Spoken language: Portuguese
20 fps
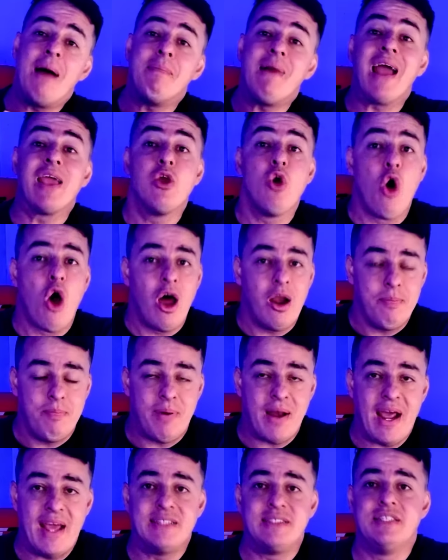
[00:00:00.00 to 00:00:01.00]
a
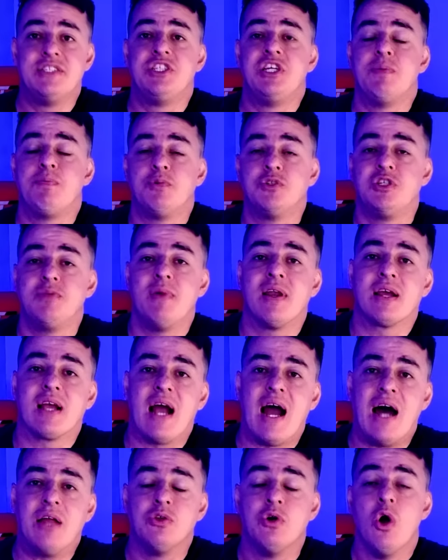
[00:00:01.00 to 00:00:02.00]
maior para esse tipo de
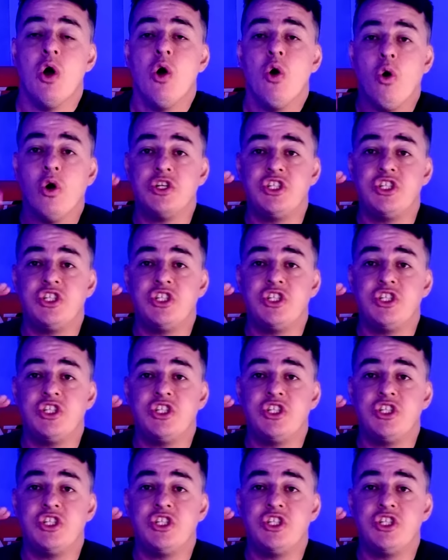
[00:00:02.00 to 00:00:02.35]
mercado.